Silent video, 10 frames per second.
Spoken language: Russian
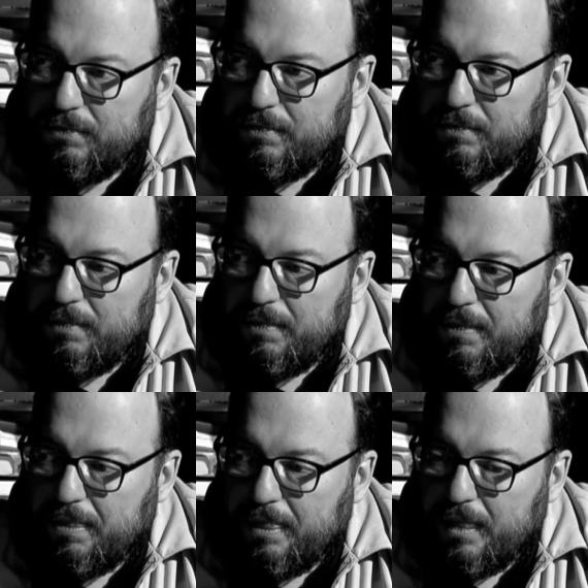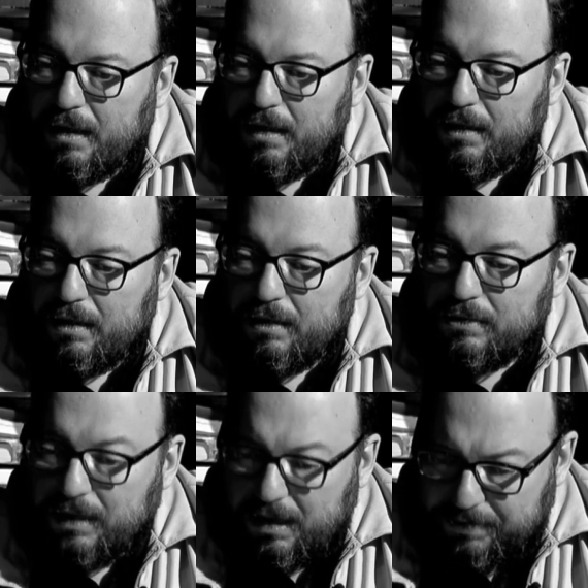Как бы. Э,
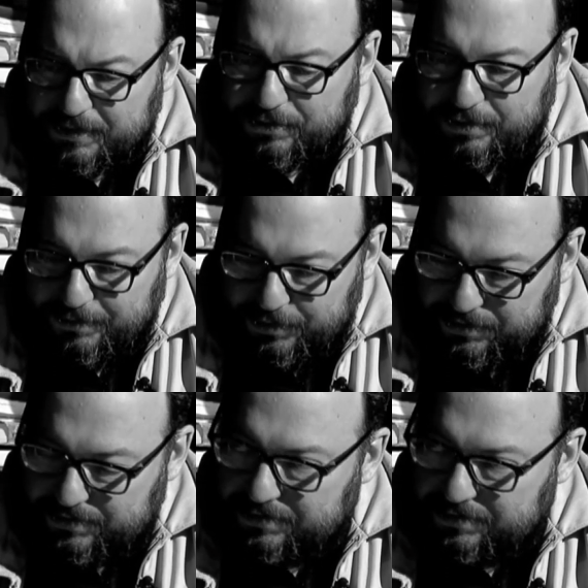да, построим мост,